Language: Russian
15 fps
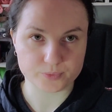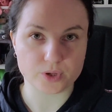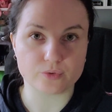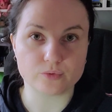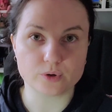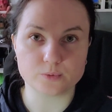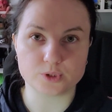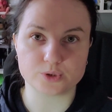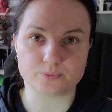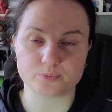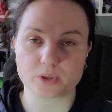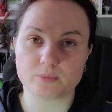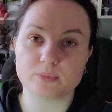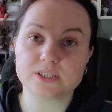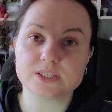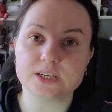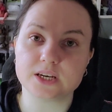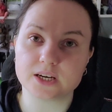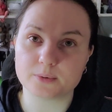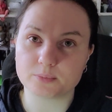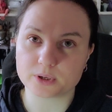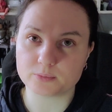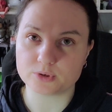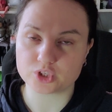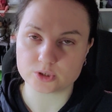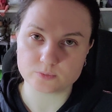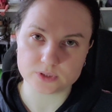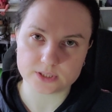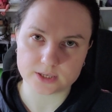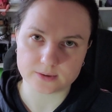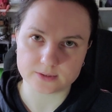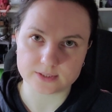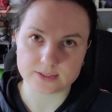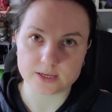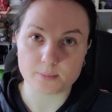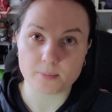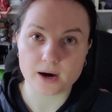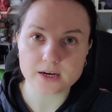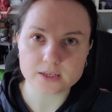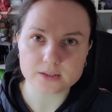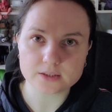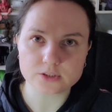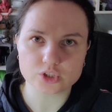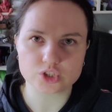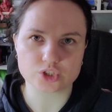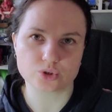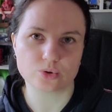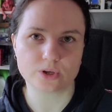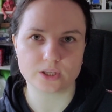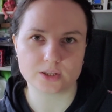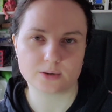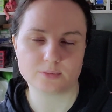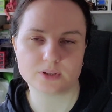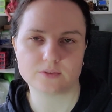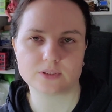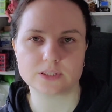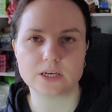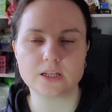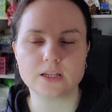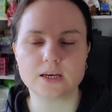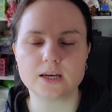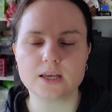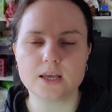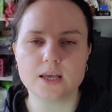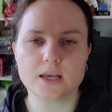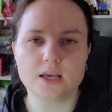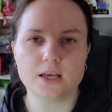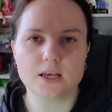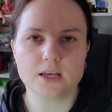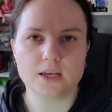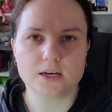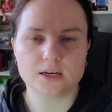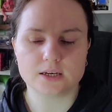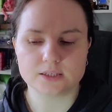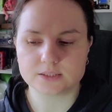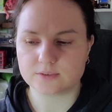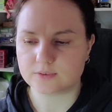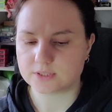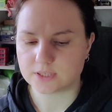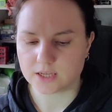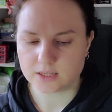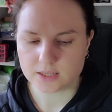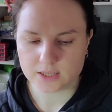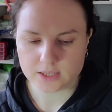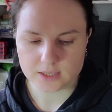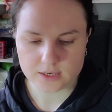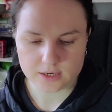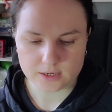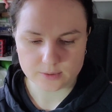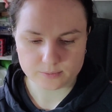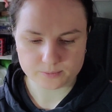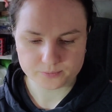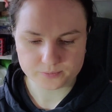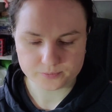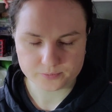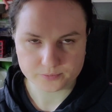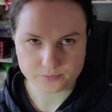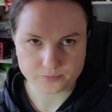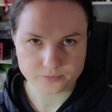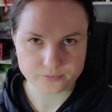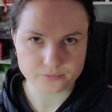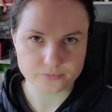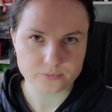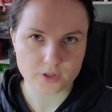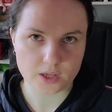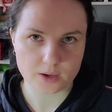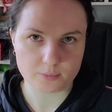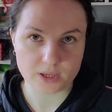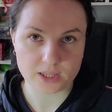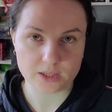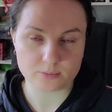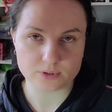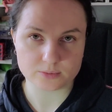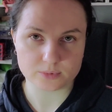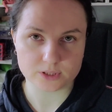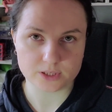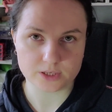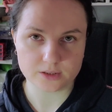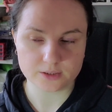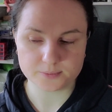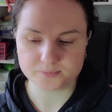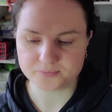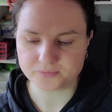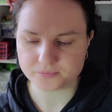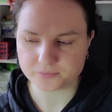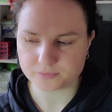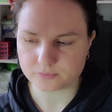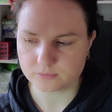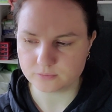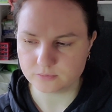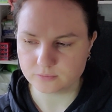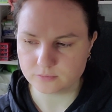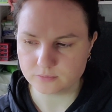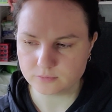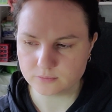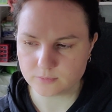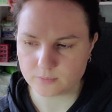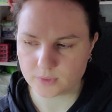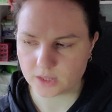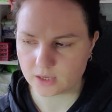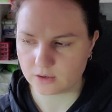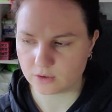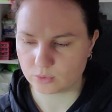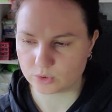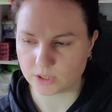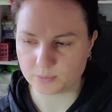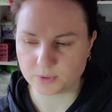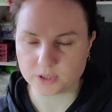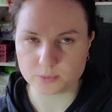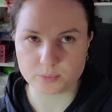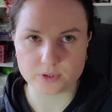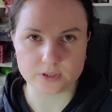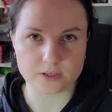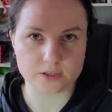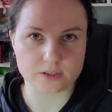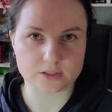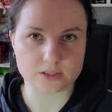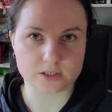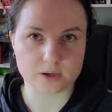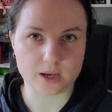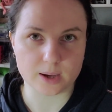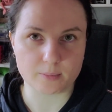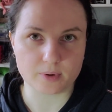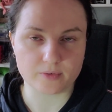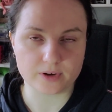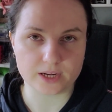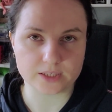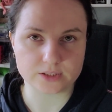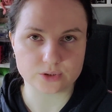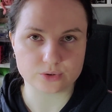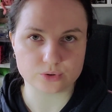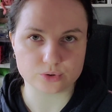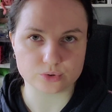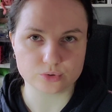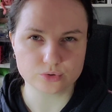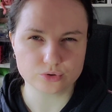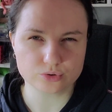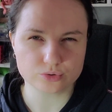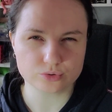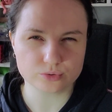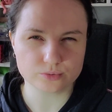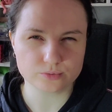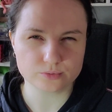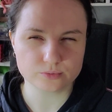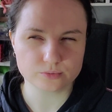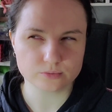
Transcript: В общем, быстренько пробежимся за март, что я там навязала. А, связала я, я опять не посмотрела, а, куда мне допол... А, добавлять эту игрушку.